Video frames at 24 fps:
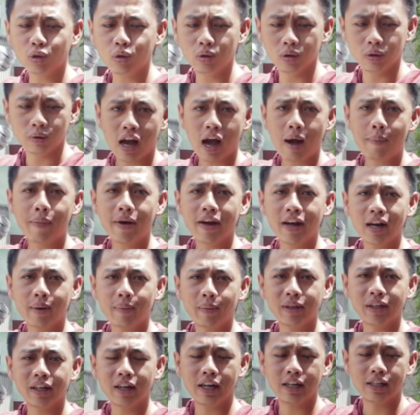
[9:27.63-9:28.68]
itu apa ya
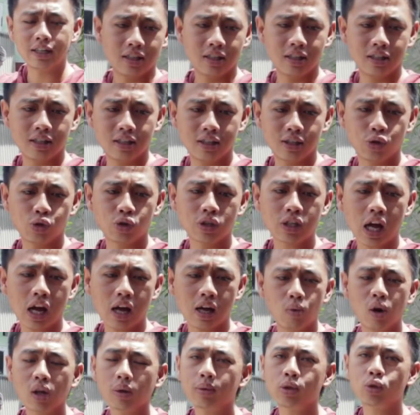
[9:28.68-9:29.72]
namanya guys? E,
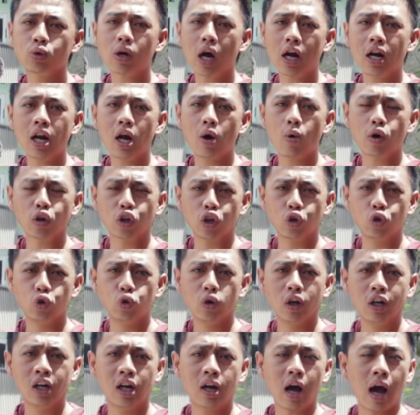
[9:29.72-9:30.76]
susah buat masuk kandang. Waktu itu
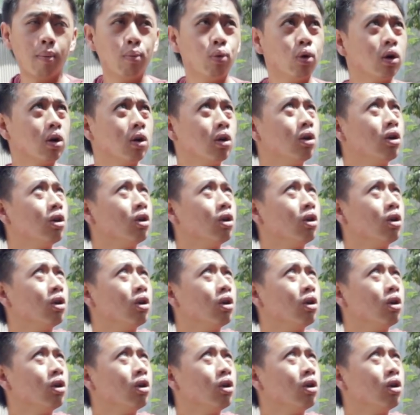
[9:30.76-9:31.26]
juga dilebur